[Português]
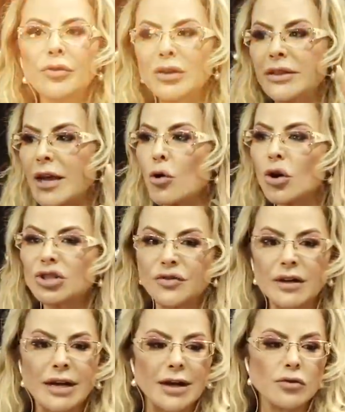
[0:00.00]
fui
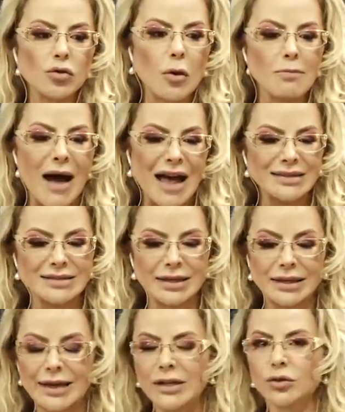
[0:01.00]
decodificando com base
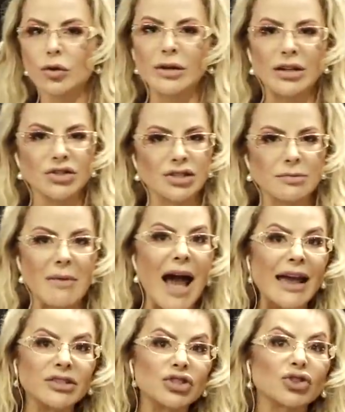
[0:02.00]
em leituras de
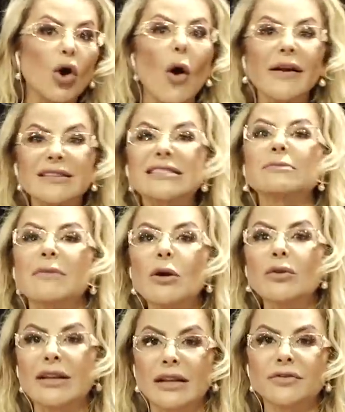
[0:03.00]
mais de 2
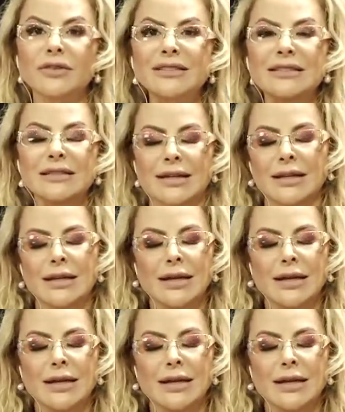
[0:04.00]
mil livros.